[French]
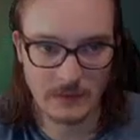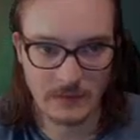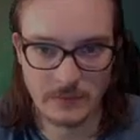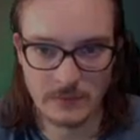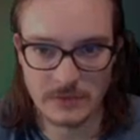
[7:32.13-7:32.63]

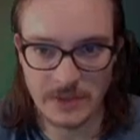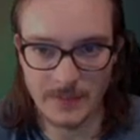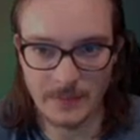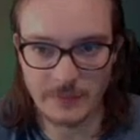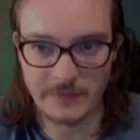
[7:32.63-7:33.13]
Bon, j'avais
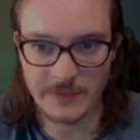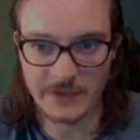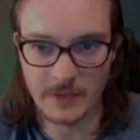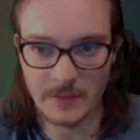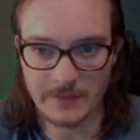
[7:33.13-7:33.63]
un peu de speed
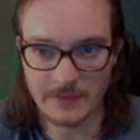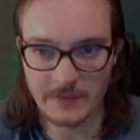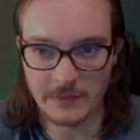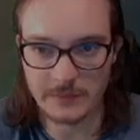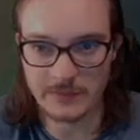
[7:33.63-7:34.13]
up là parce que
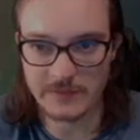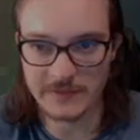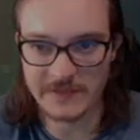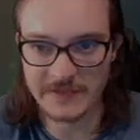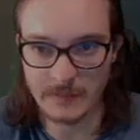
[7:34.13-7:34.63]
0,66
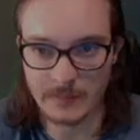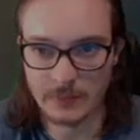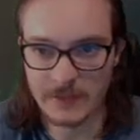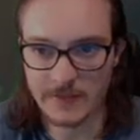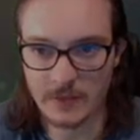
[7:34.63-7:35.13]
ça peut
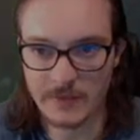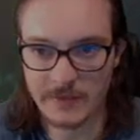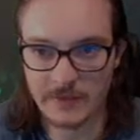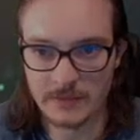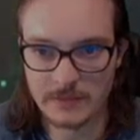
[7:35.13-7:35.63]
être
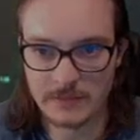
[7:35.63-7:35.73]
embêtant.